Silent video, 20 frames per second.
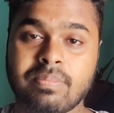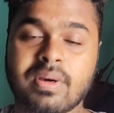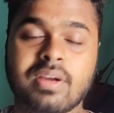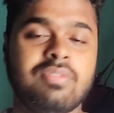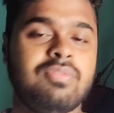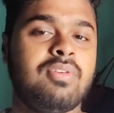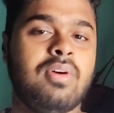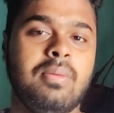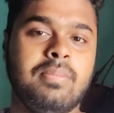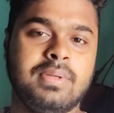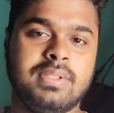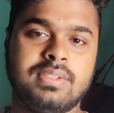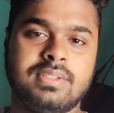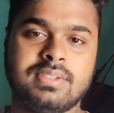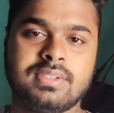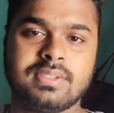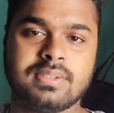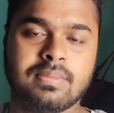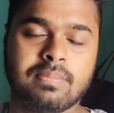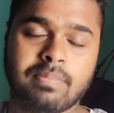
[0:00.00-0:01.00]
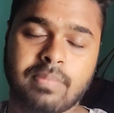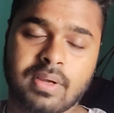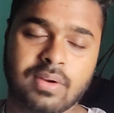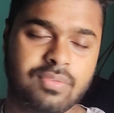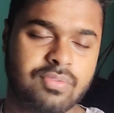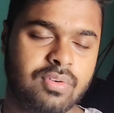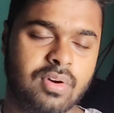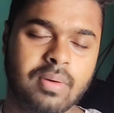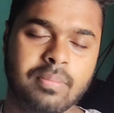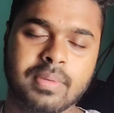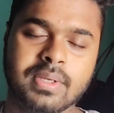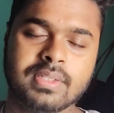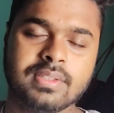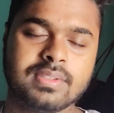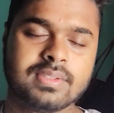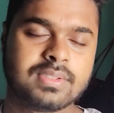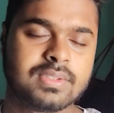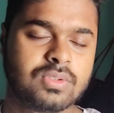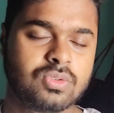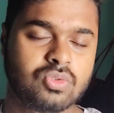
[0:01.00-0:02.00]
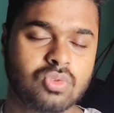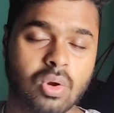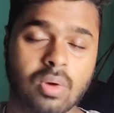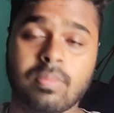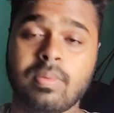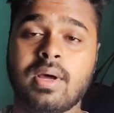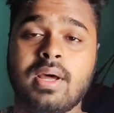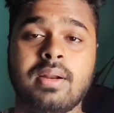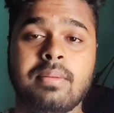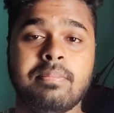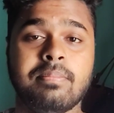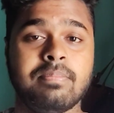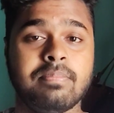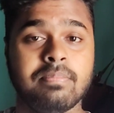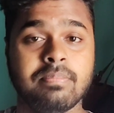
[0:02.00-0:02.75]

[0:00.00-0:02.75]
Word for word: পারফরমেন্স পারফরমেন্স সবার